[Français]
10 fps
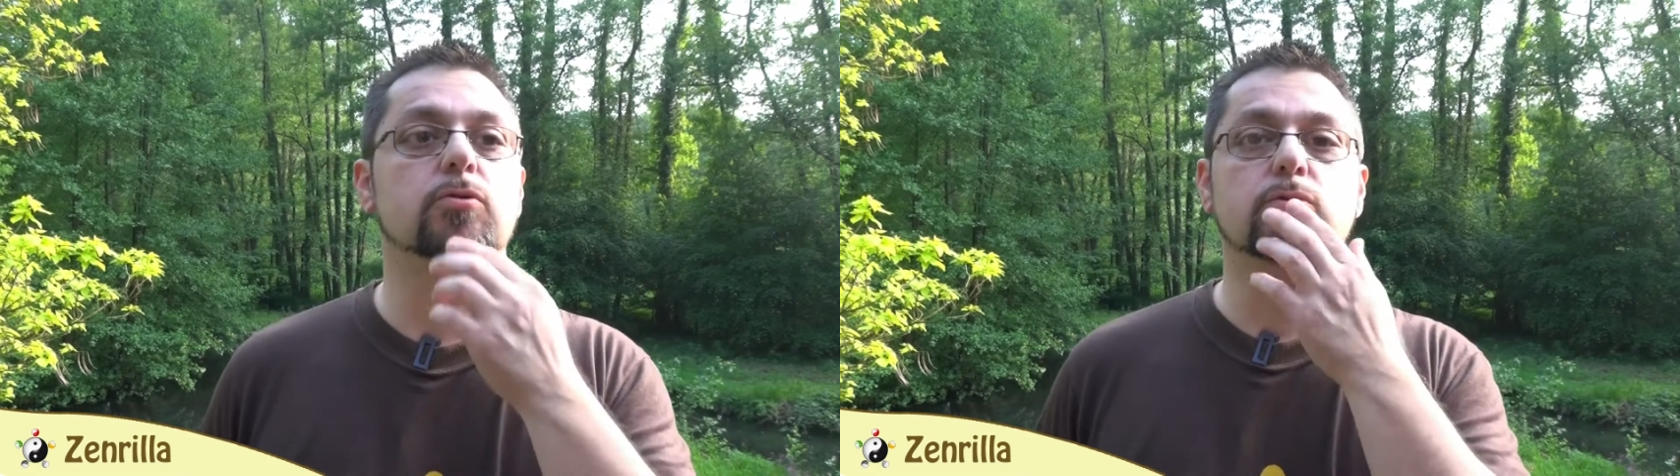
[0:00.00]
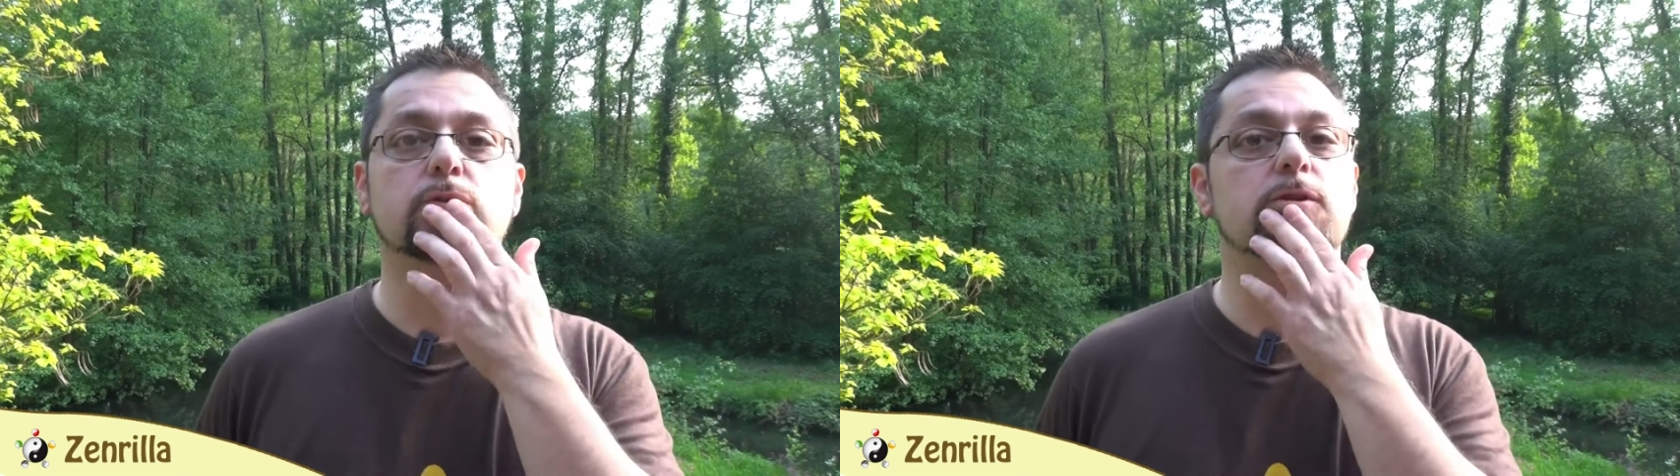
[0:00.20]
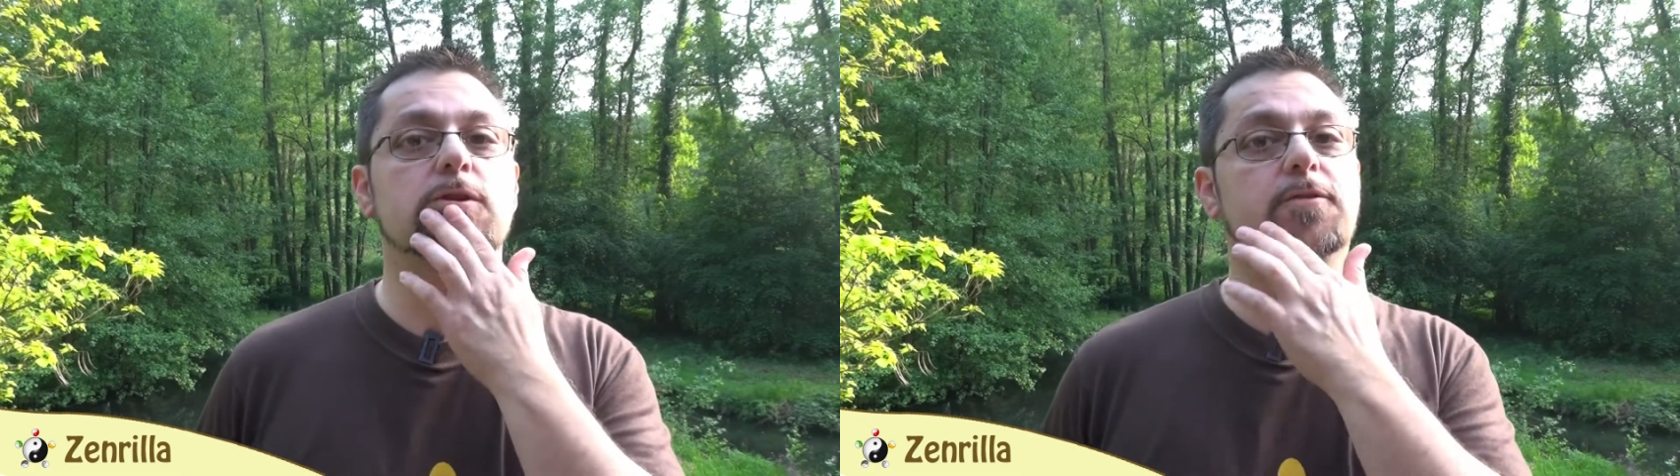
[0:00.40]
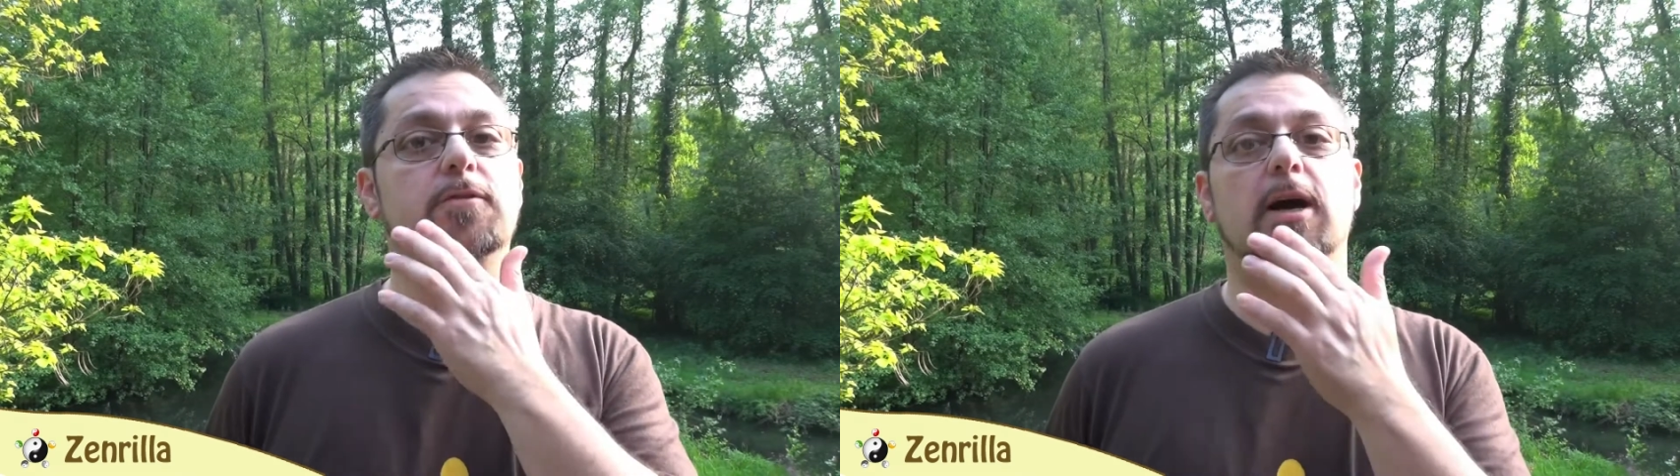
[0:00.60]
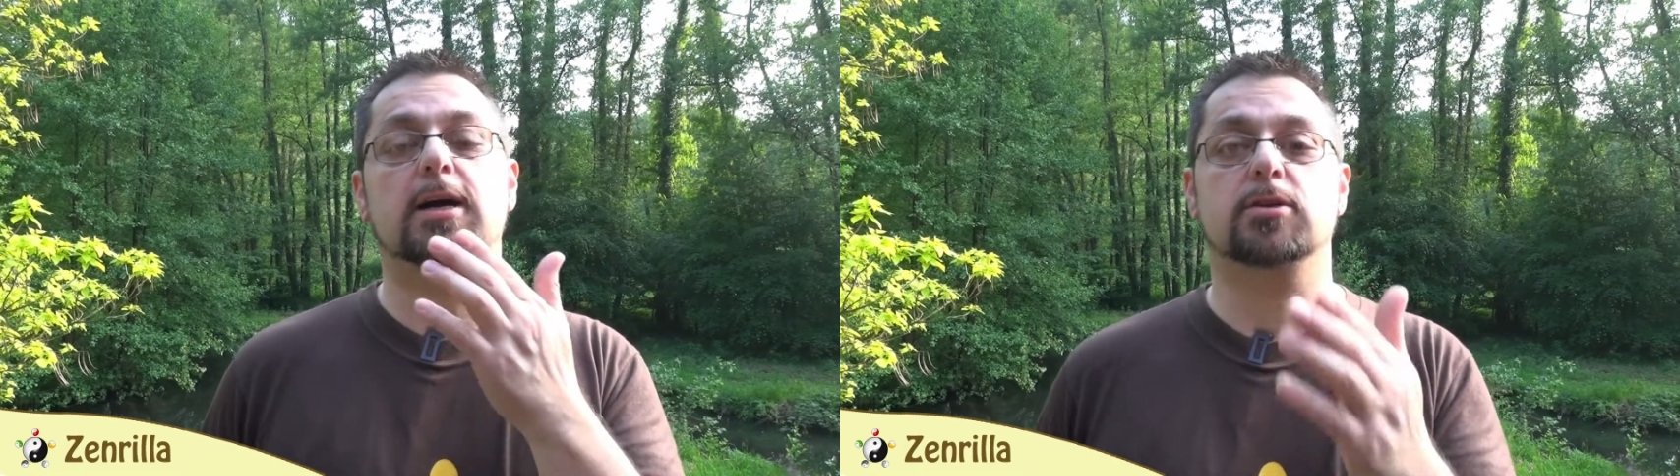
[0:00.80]
ou tu te
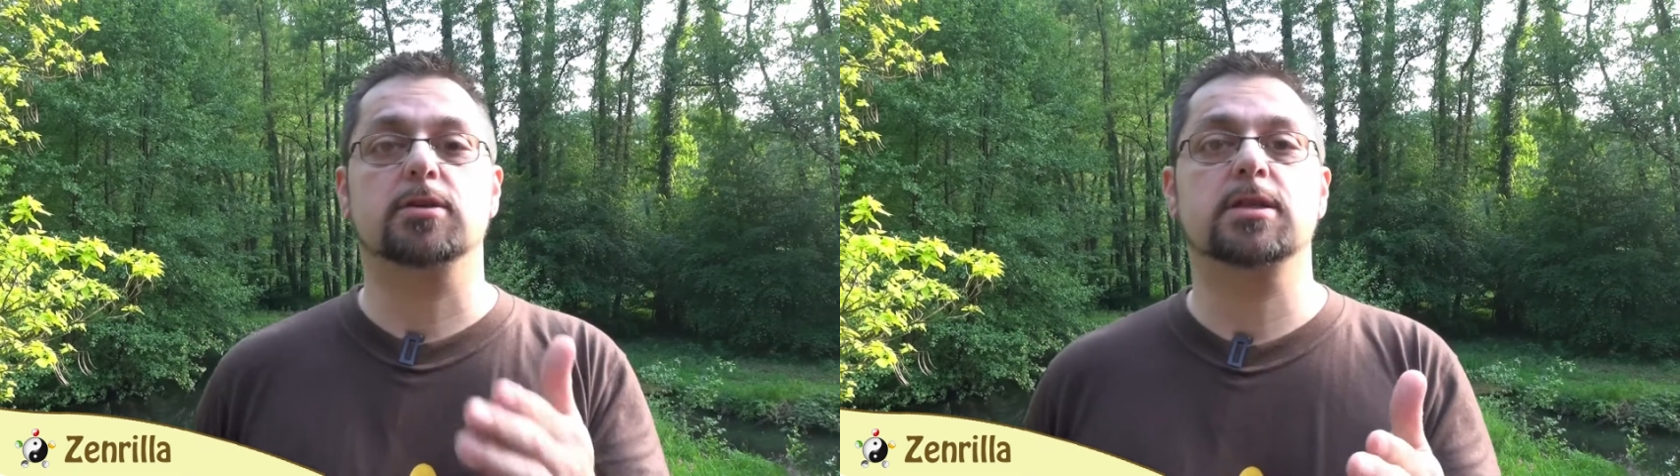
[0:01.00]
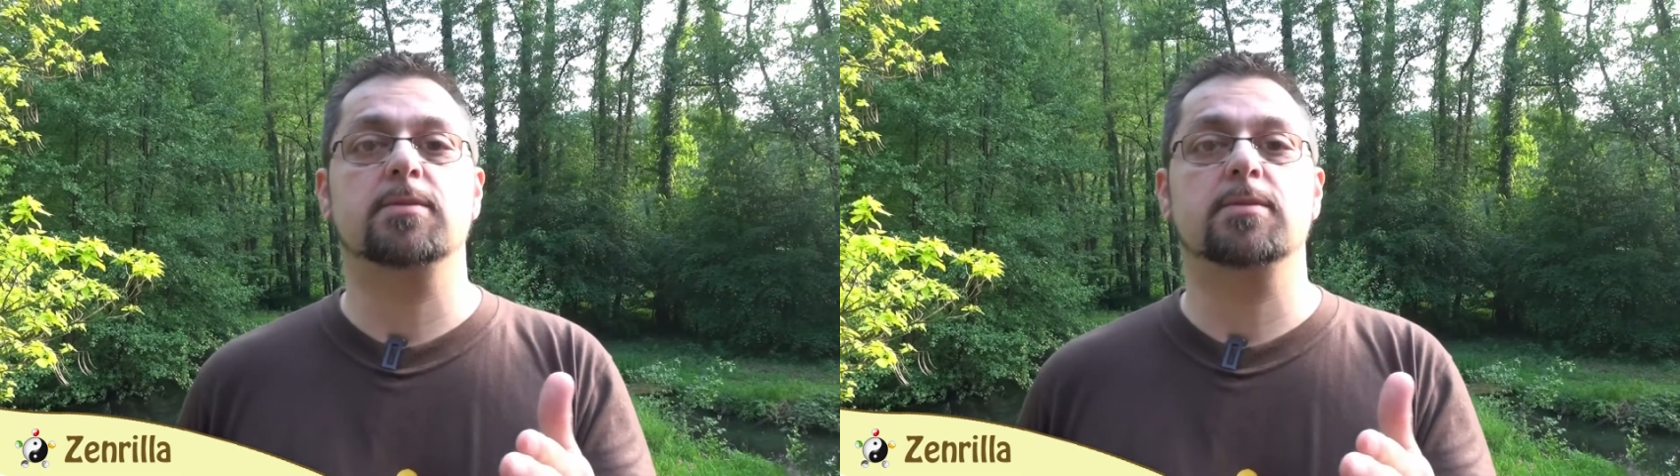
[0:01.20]
vois dans